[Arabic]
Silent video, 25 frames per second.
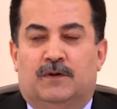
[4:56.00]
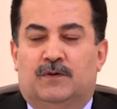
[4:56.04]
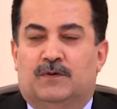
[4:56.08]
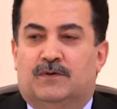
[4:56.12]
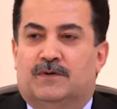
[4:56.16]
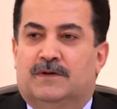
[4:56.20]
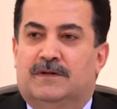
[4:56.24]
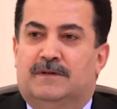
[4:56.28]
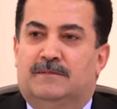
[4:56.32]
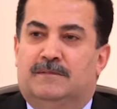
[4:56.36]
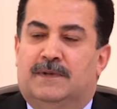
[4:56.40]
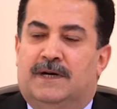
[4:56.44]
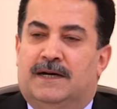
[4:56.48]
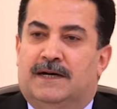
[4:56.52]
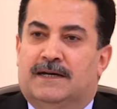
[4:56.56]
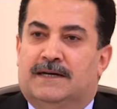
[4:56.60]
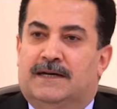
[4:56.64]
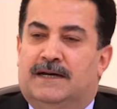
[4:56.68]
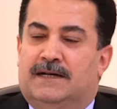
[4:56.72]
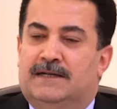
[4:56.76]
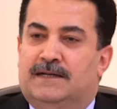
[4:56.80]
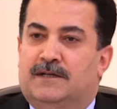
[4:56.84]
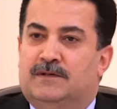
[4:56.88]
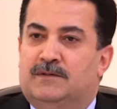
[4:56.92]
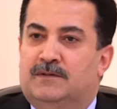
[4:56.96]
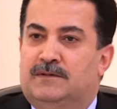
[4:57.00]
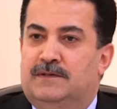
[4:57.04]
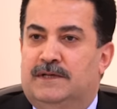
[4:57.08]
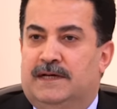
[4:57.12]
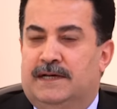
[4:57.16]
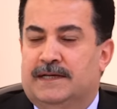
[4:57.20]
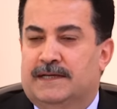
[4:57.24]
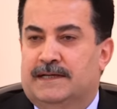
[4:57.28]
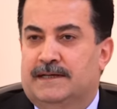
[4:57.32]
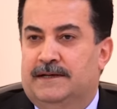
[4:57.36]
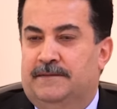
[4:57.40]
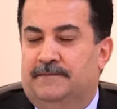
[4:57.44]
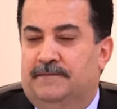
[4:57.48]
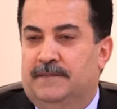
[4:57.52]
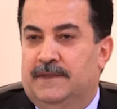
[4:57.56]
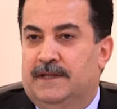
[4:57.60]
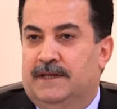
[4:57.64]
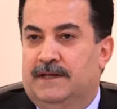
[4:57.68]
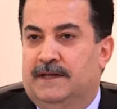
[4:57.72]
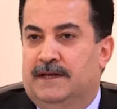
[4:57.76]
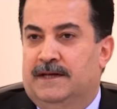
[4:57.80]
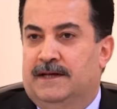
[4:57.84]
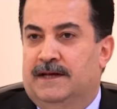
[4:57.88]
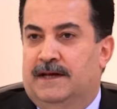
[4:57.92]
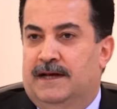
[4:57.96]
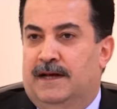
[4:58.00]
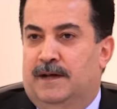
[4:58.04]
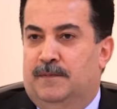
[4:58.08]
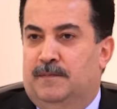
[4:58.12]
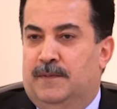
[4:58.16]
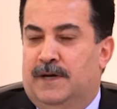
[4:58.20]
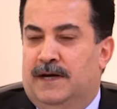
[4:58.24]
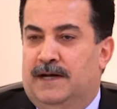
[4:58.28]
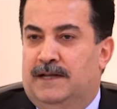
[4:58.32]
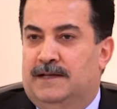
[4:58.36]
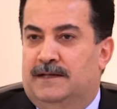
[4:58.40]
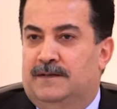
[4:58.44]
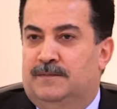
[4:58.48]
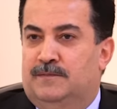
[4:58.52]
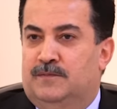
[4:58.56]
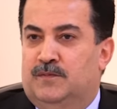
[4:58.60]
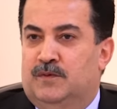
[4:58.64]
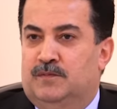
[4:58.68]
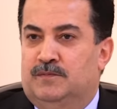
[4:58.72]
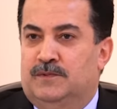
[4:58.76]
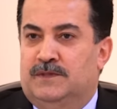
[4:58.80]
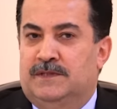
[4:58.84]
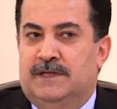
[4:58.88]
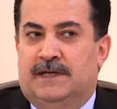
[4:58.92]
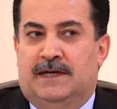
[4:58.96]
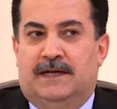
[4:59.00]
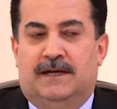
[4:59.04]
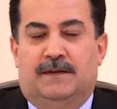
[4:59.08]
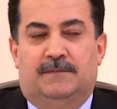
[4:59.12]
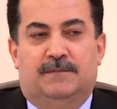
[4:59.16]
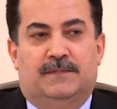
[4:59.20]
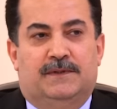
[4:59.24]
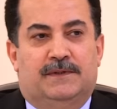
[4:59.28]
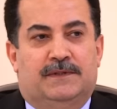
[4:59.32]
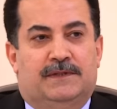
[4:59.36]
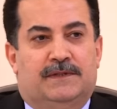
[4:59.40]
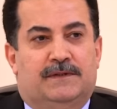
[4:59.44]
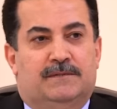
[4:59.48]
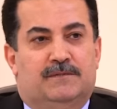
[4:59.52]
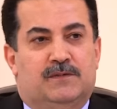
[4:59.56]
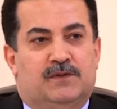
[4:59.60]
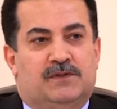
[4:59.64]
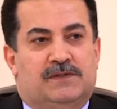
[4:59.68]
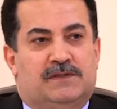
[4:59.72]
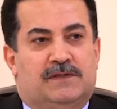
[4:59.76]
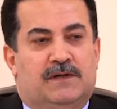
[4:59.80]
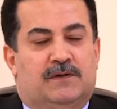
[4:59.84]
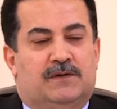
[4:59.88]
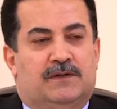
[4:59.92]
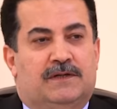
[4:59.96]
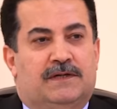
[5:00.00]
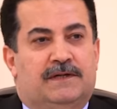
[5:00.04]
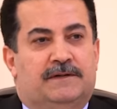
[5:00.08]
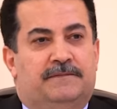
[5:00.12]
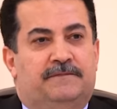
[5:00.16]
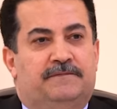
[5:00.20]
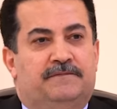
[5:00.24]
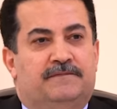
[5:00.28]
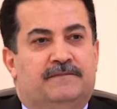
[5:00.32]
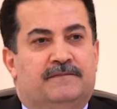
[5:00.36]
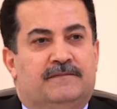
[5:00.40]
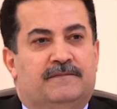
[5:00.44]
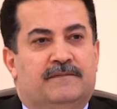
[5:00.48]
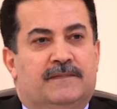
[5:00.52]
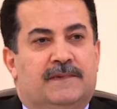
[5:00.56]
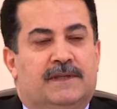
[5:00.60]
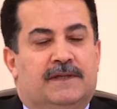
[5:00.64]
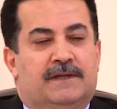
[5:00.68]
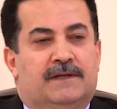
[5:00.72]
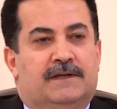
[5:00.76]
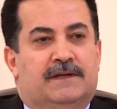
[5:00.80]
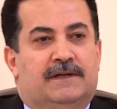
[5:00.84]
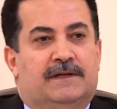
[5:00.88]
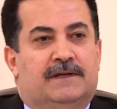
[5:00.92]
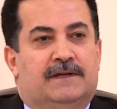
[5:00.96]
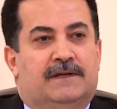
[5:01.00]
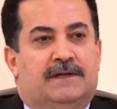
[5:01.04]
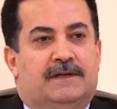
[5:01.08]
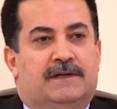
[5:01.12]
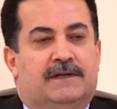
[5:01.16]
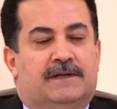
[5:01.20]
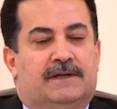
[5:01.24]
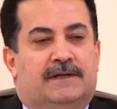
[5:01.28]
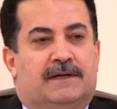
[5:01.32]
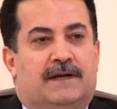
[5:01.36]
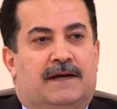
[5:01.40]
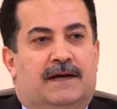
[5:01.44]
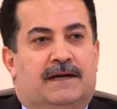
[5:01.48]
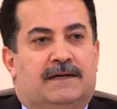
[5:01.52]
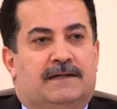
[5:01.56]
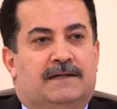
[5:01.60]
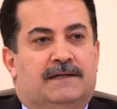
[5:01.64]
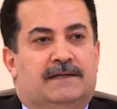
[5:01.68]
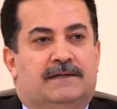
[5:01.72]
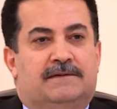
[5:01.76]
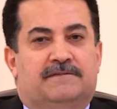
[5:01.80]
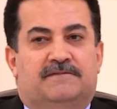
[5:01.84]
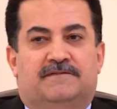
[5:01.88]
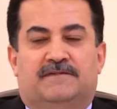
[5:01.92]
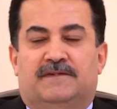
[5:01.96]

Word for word: وكل ما كانت هناك أعمال مبدعة بمستوى آه، راقي